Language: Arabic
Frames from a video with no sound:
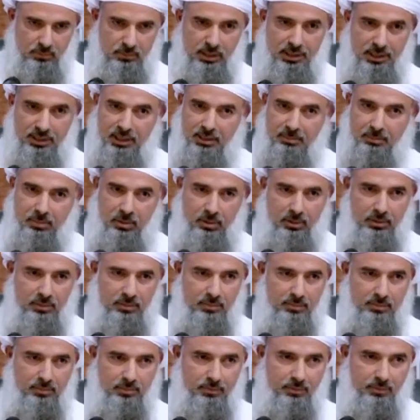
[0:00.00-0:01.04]
الذي ينبض
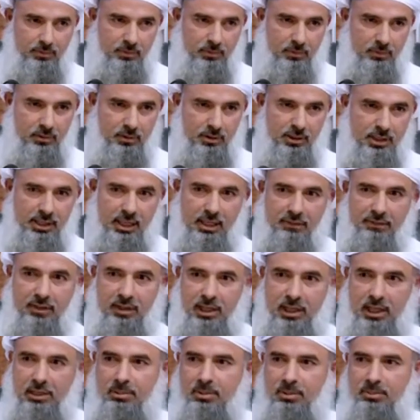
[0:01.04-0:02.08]
يضعف
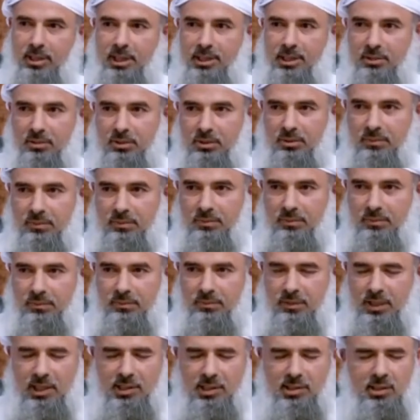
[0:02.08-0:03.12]
القلب المعنوي
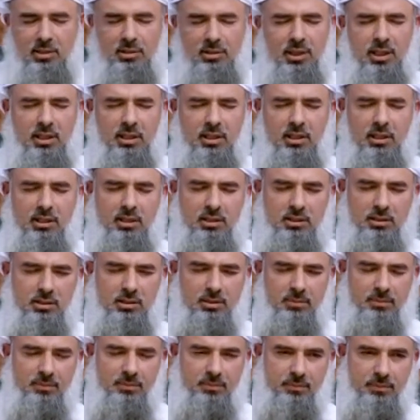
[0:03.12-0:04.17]
تحصل هناك
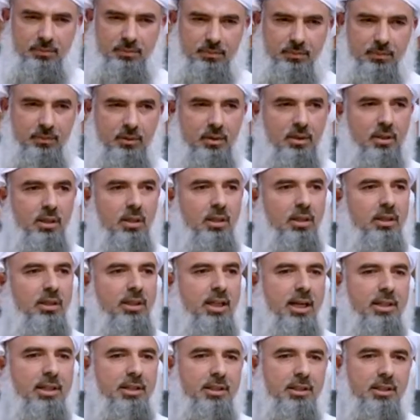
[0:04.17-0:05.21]

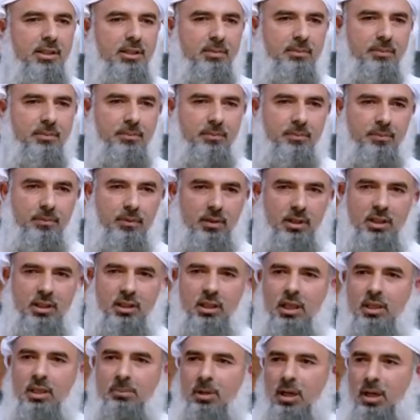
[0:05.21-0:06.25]
يعني
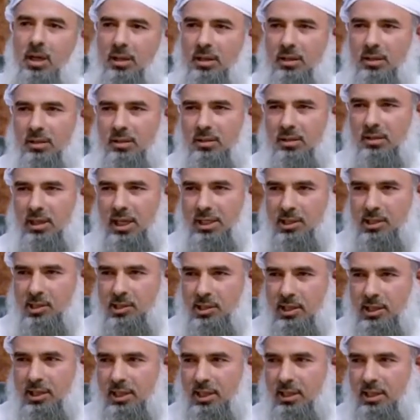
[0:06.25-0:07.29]
انقباض عن
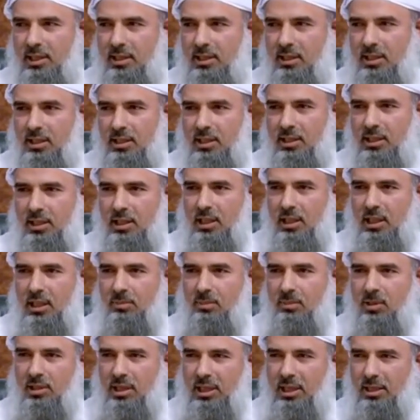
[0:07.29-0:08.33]
الصلاة
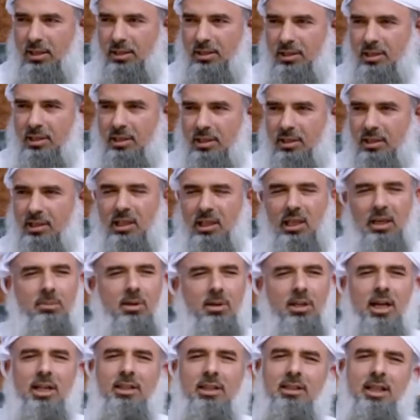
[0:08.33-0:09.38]
انقباض عن الذكر
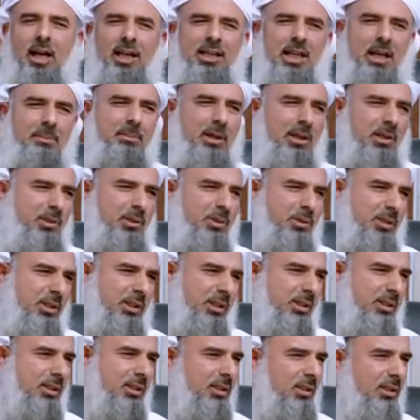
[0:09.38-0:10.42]
انقباض حتى عن أعمال
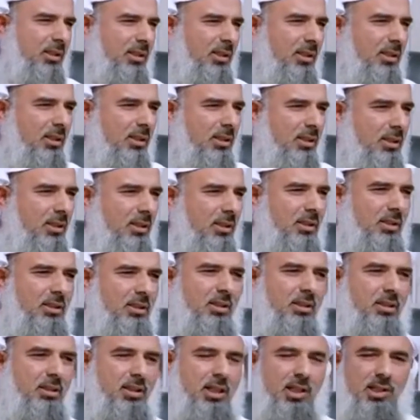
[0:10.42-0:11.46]
الدنيا
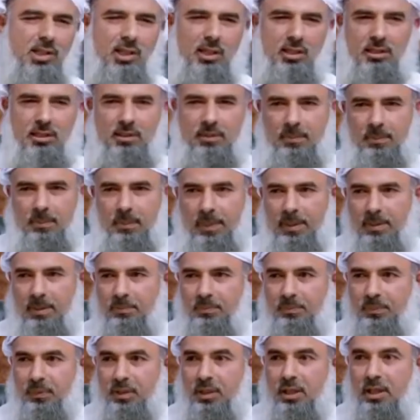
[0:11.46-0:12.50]
كسل
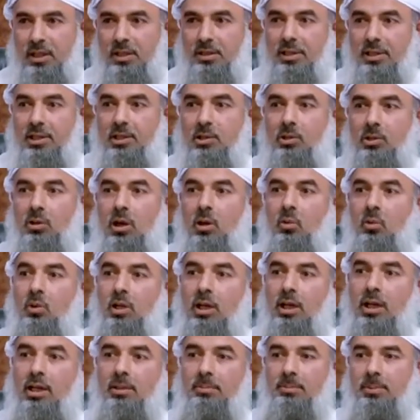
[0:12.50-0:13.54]
الذكر يقوي
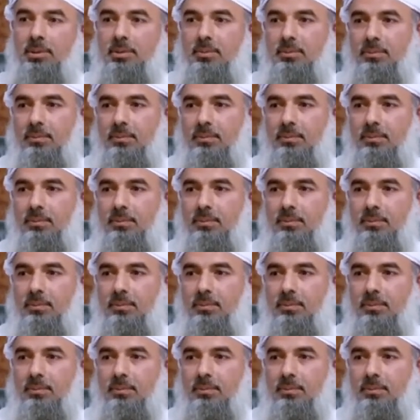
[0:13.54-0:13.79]
القلب